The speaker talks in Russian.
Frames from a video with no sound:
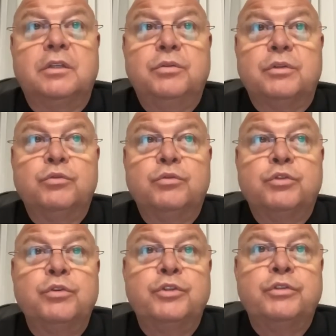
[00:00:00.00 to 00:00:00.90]
которые,
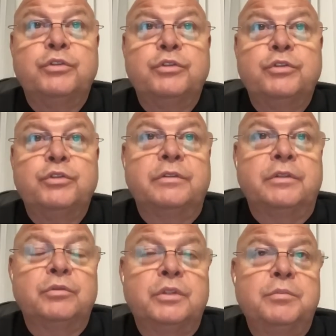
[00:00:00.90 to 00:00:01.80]
ну что человек должен
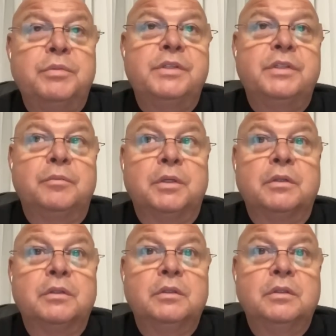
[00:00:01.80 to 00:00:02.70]
сделать? Вот объясни мне.